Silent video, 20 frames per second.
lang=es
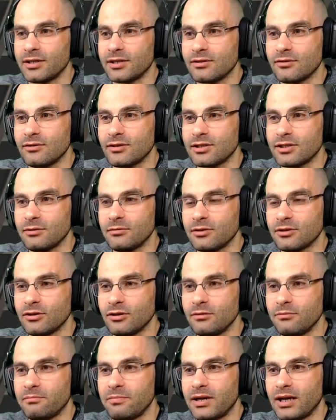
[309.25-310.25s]
Con em. este
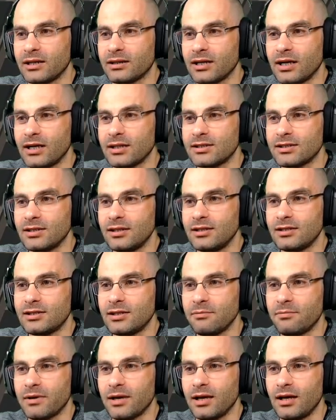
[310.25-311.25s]
botón para atrás, este
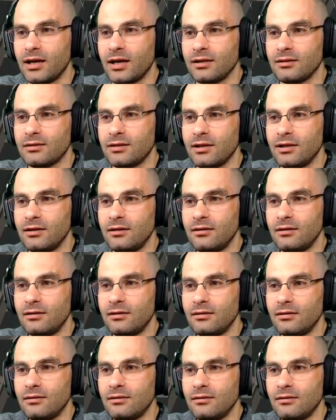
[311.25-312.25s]
para adelante.
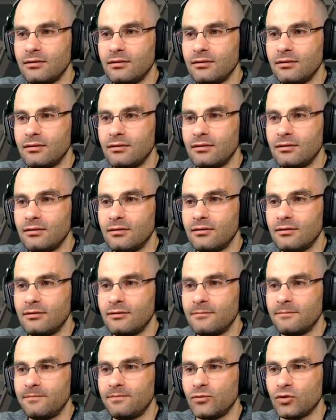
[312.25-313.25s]
Em.
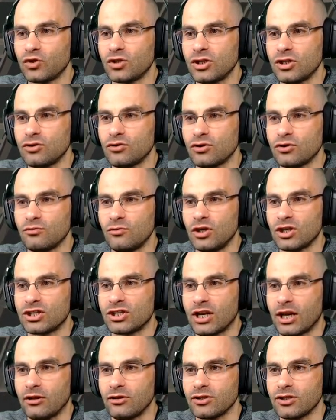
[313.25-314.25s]
No sé, esto es muy
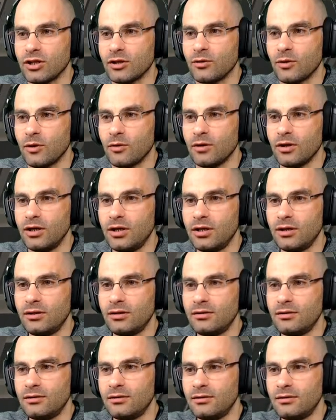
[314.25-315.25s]
extraño este juego, ¿eh?
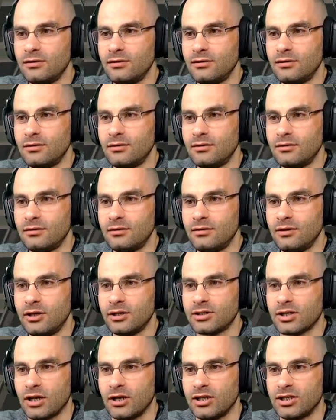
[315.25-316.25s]

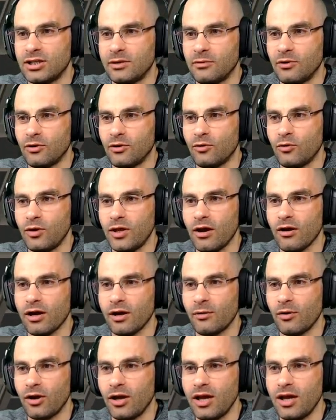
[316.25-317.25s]
Extrañísimo. Cuidado que
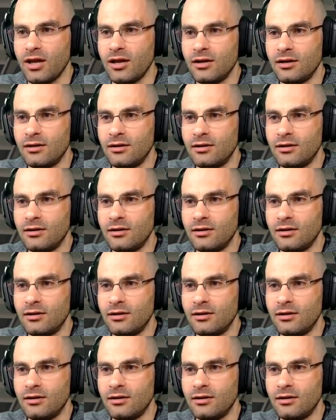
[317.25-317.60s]
voy, ¿eh?